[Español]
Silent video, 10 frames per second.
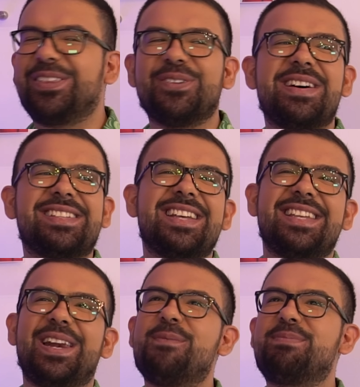y tú vas a
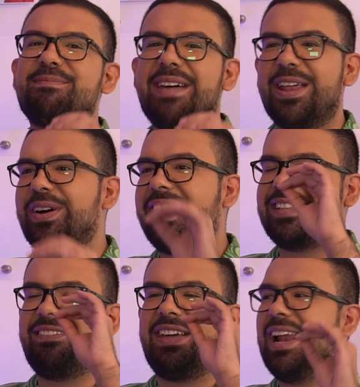decir lo primero que se
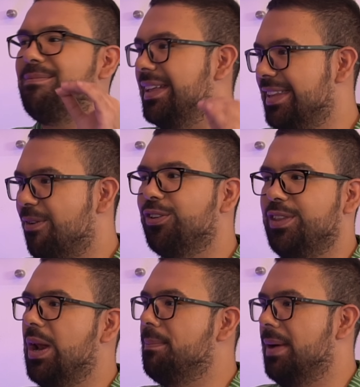te venga a la mente cuando te
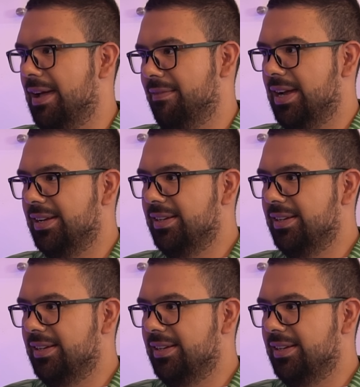digo la palabra.